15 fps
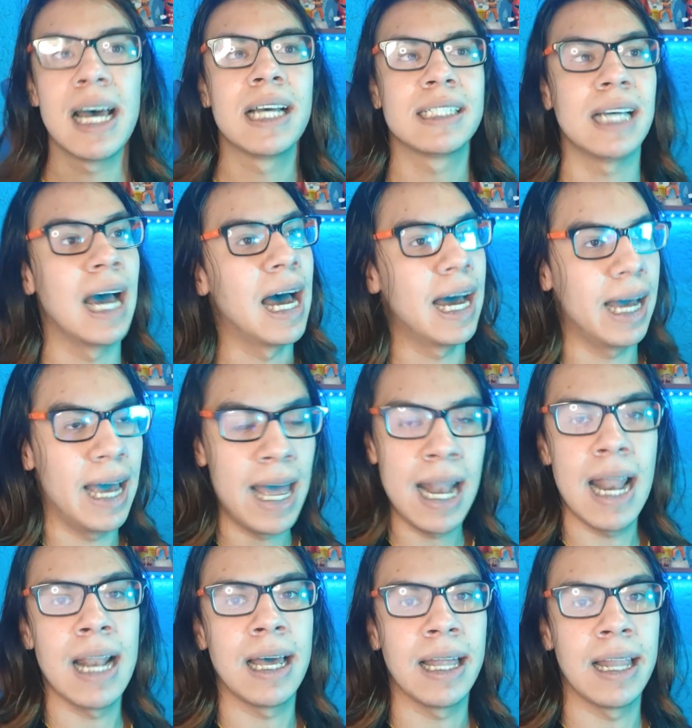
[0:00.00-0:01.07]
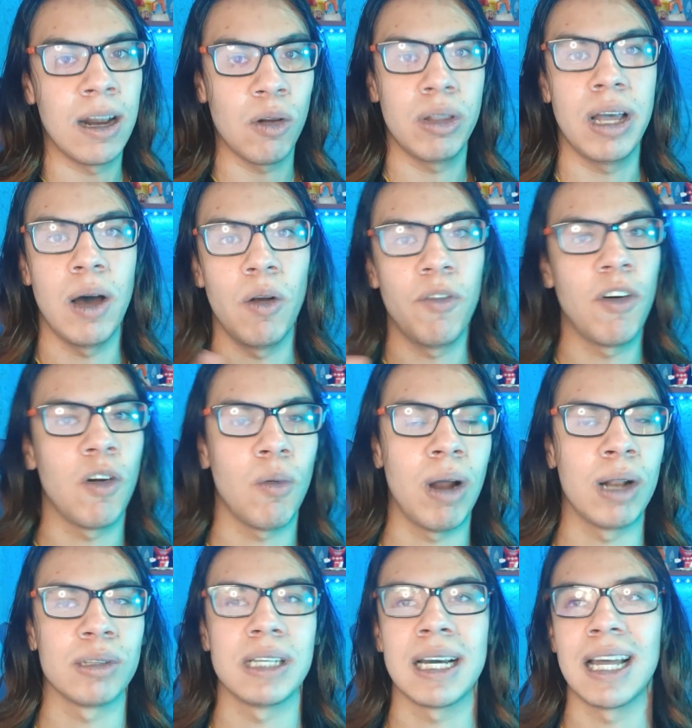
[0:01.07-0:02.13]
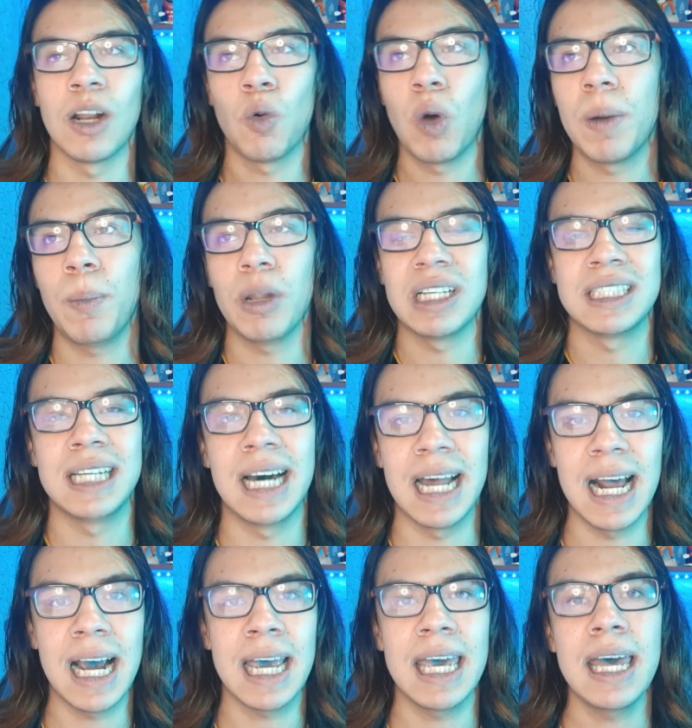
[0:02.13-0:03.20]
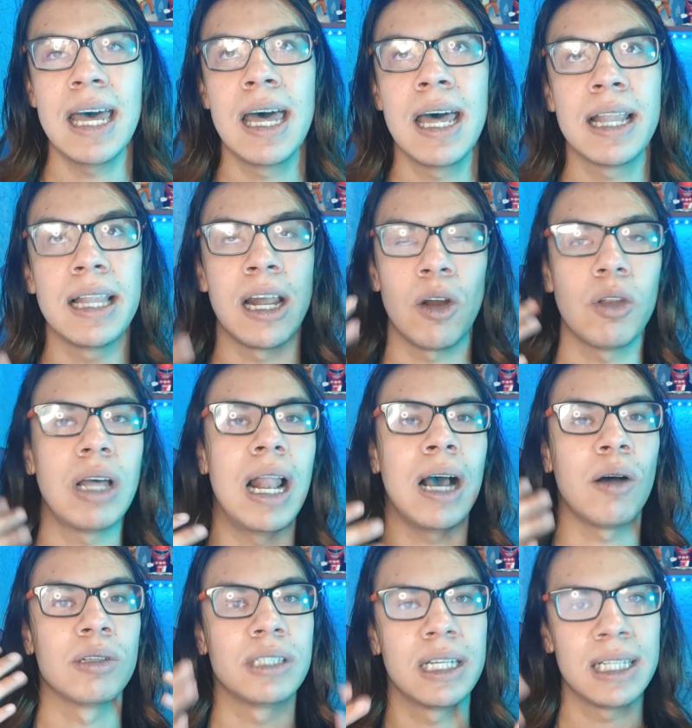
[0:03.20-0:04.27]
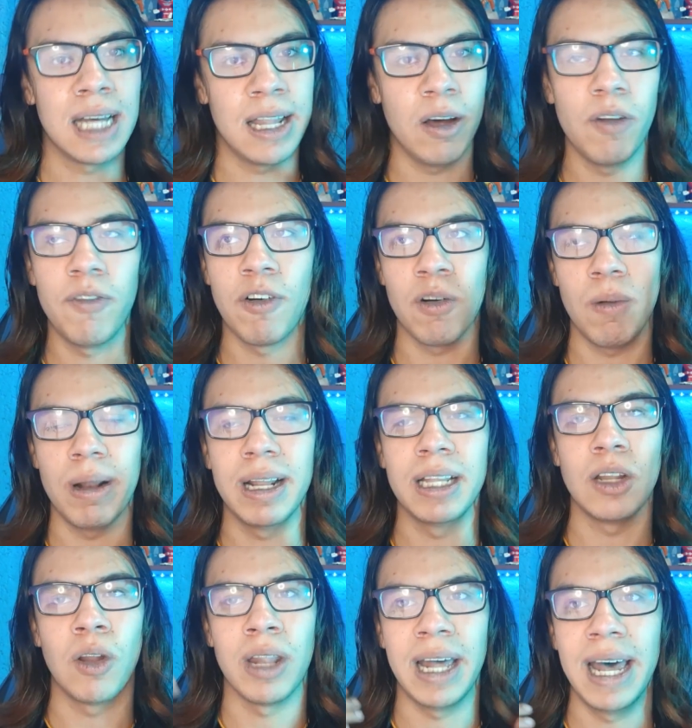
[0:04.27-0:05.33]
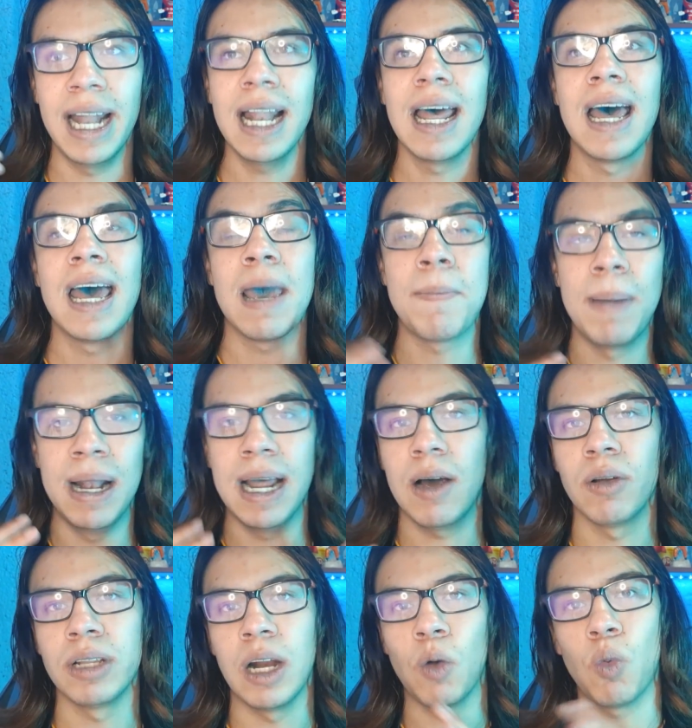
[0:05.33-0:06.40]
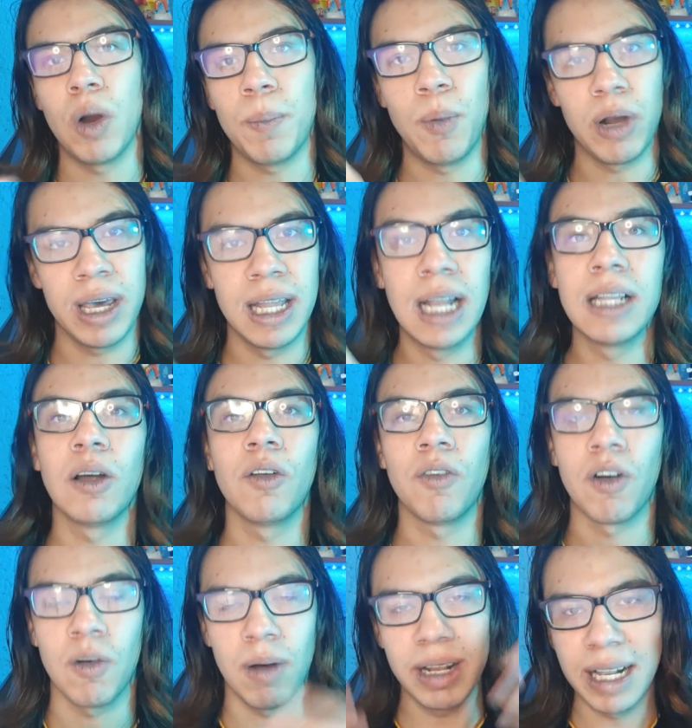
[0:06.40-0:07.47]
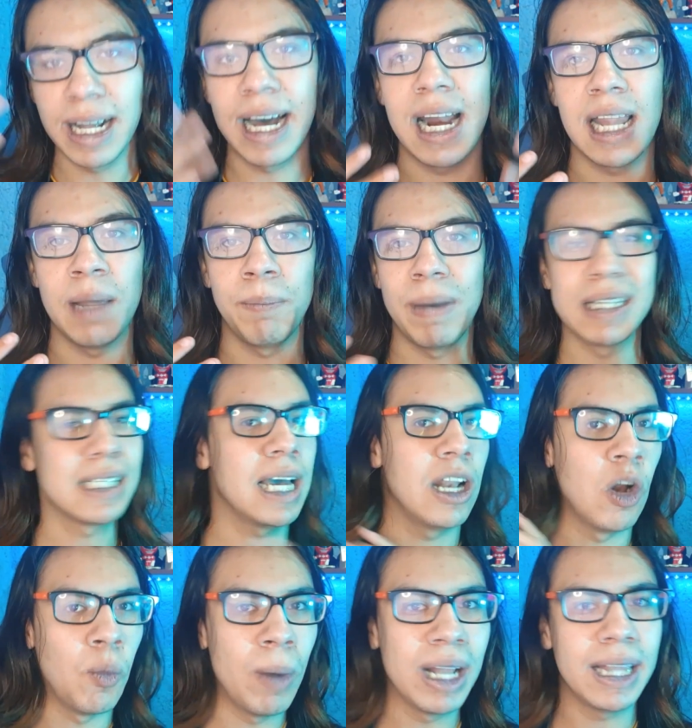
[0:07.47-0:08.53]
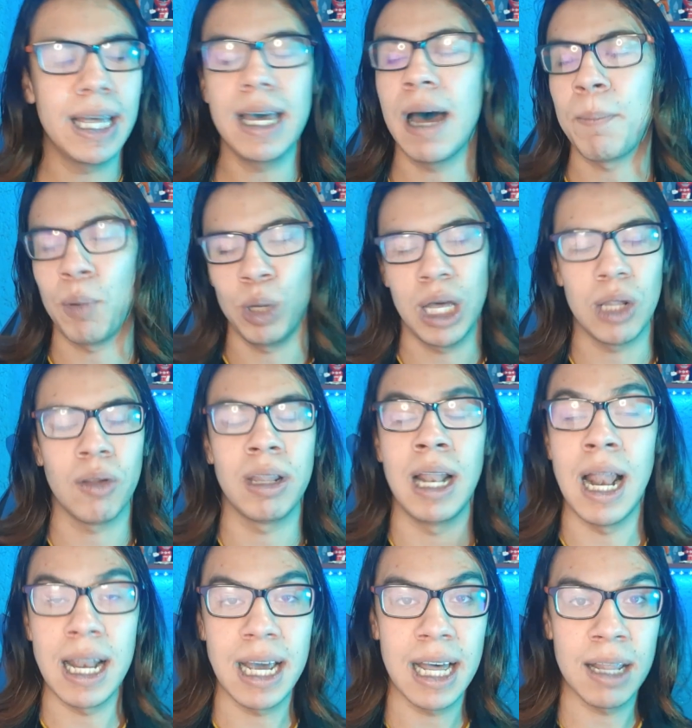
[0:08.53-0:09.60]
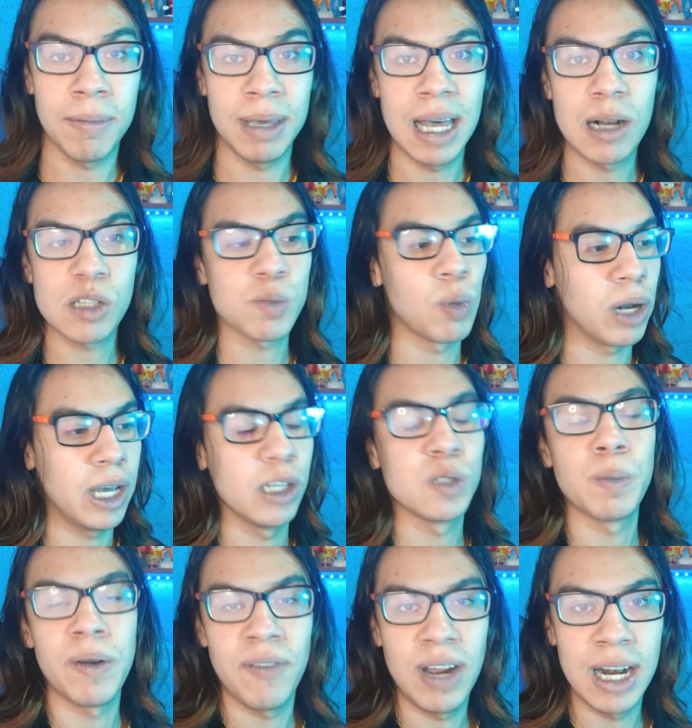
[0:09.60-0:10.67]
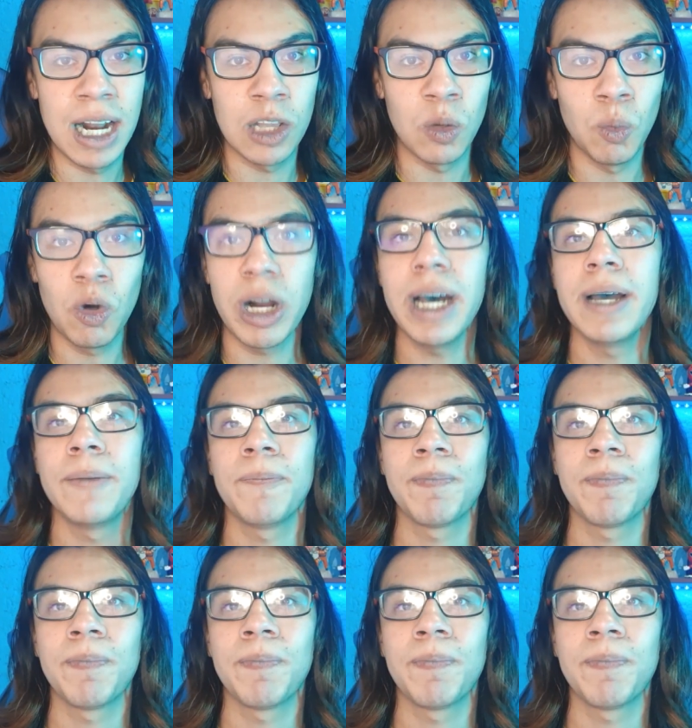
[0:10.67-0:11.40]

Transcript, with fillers: sea él el que derrote a All for One, o sea, que el cuerpo de Shigaraki derrote a la conciencia de All for One dentro de él y pelee contra el cuerpo original de All for One, el cara de pasa y lo mate, apoyado de la Liga de Villanos, porque ellos prefieren a Tomura